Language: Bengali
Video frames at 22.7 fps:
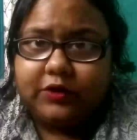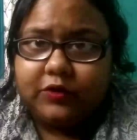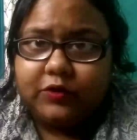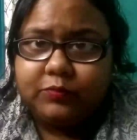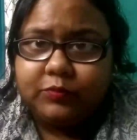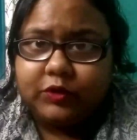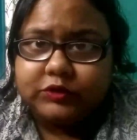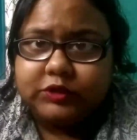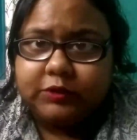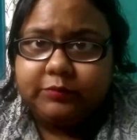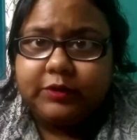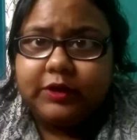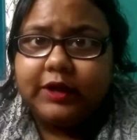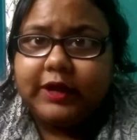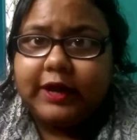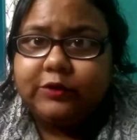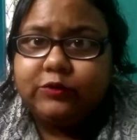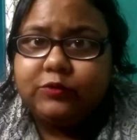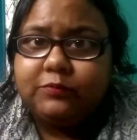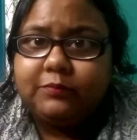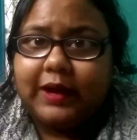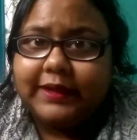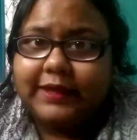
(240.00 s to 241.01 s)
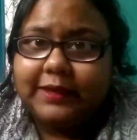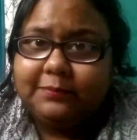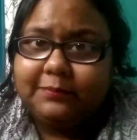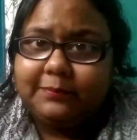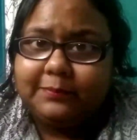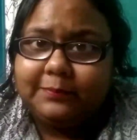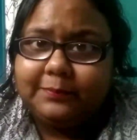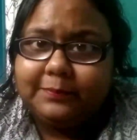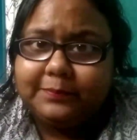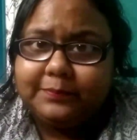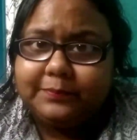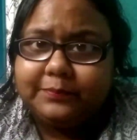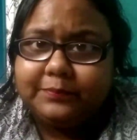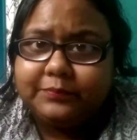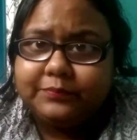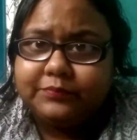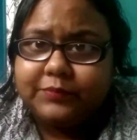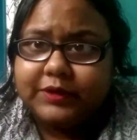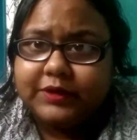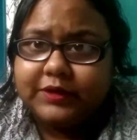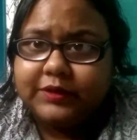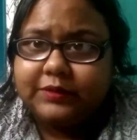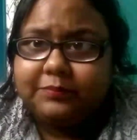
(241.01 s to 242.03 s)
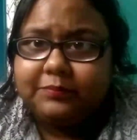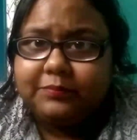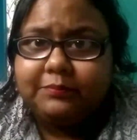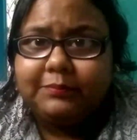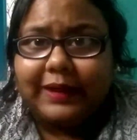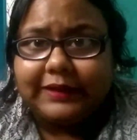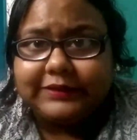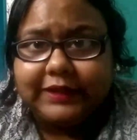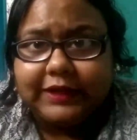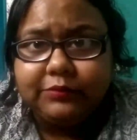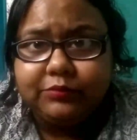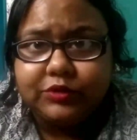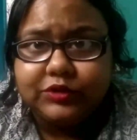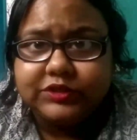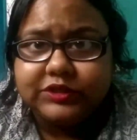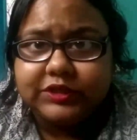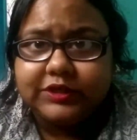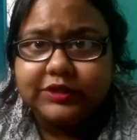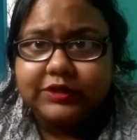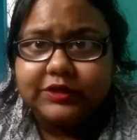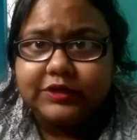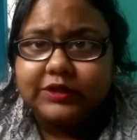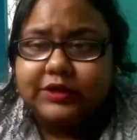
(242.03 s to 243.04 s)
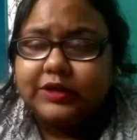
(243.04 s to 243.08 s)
অনেক রকম কথা বলা কারুর মাকে মানে মাতাল বলছেন